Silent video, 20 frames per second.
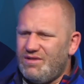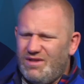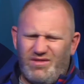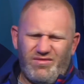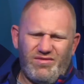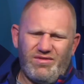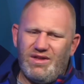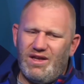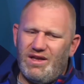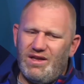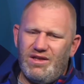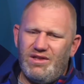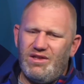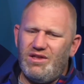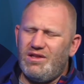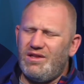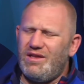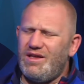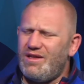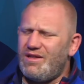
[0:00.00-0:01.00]
До свидания,
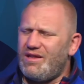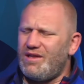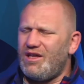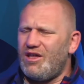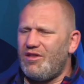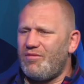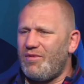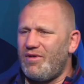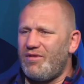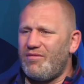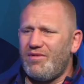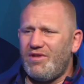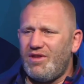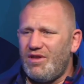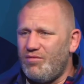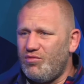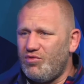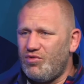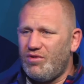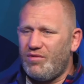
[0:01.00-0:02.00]
идите. Есть такие
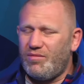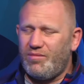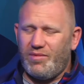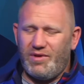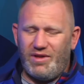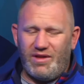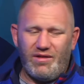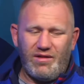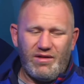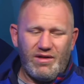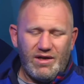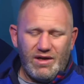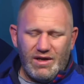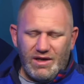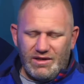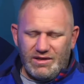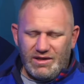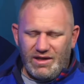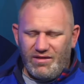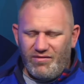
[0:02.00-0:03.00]
спортсмены, не буду
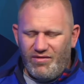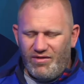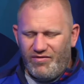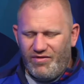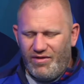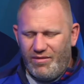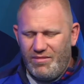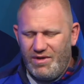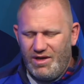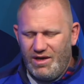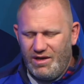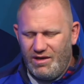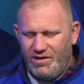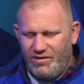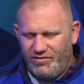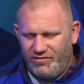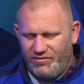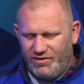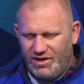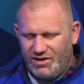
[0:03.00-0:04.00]
называть
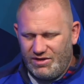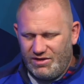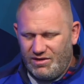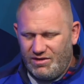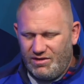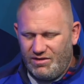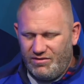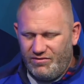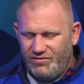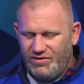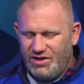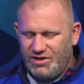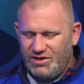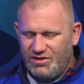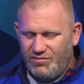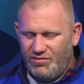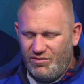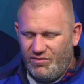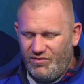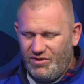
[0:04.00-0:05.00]
фамилии в, наших, в,
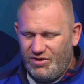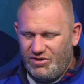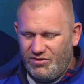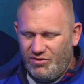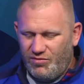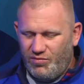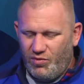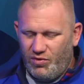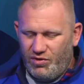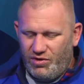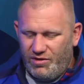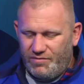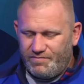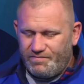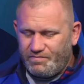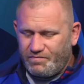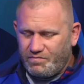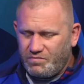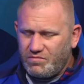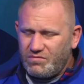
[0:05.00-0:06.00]
нашем, в нашем
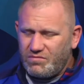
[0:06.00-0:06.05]
спорте.